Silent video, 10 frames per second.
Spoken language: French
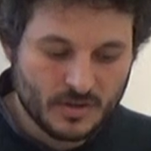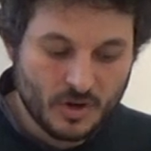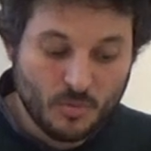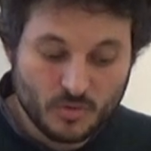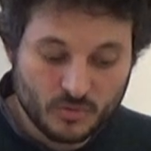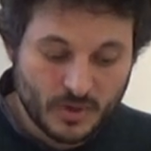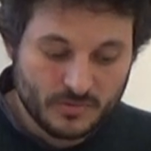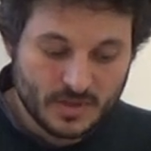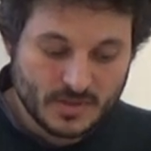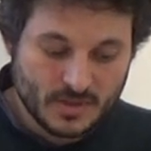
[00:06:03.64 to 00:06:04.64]
et comment Dieu a
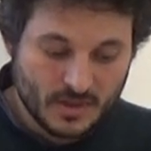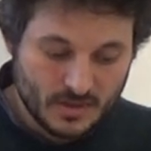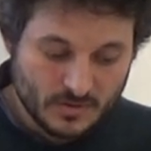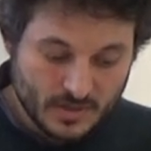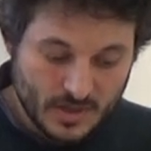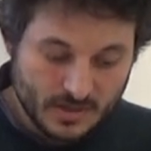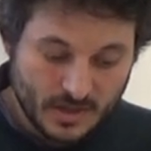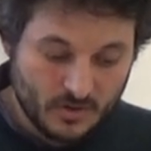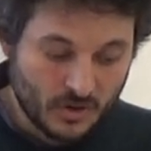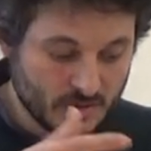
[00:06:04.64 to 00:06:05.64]
fait le ciel et la
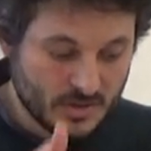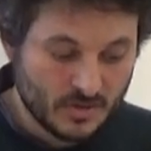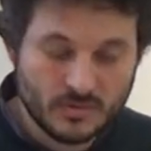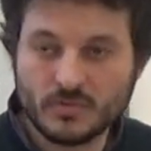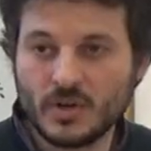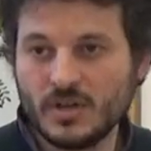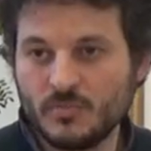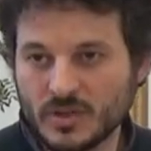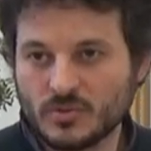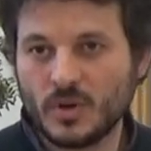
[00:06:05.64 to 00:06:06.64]
terre En disant que la
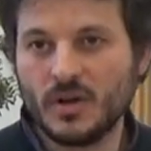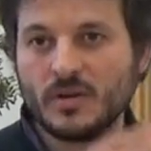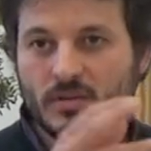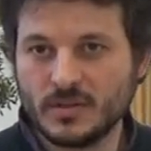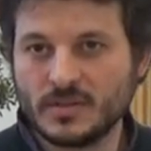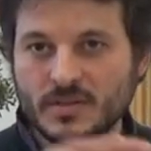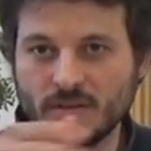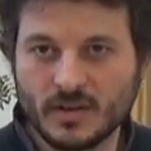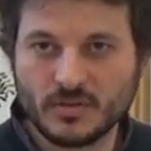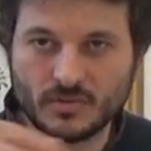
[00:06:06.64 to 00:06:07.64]
lumière soit,
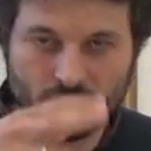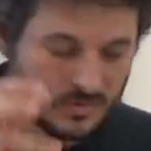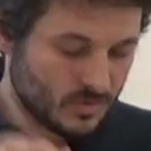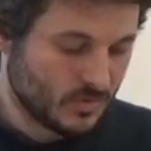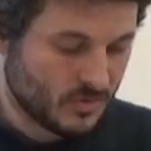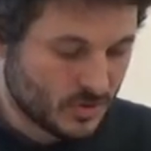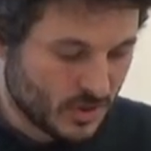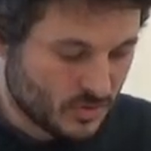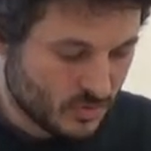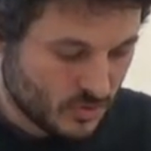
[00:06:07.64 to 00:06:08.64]
etc., que, que
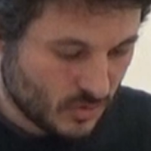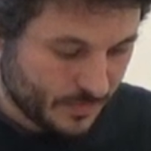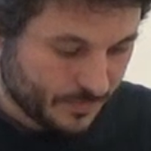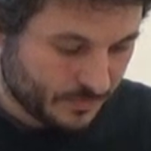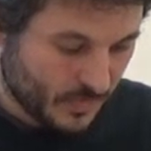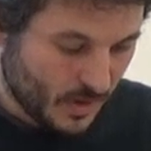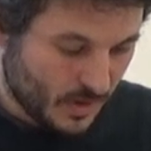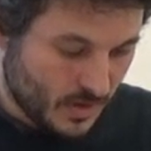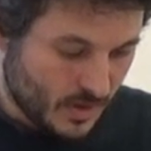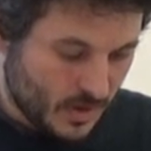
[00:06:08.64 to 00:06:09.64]
chaque chose soit.
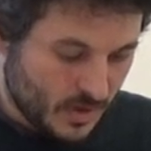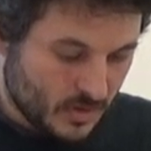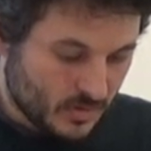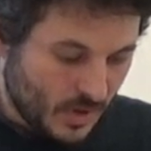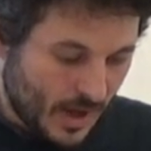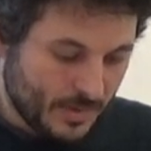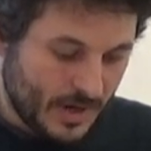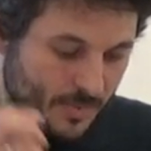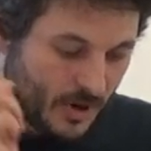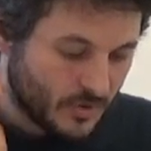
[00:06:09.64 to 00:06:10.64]
Après
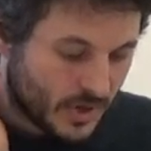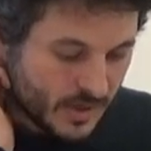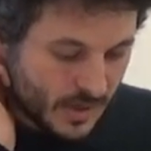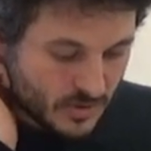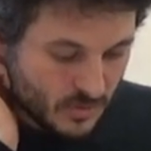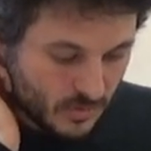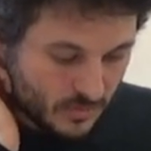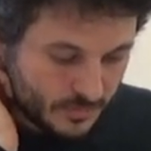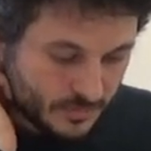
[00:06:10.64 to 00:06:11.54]
les paroles de la création,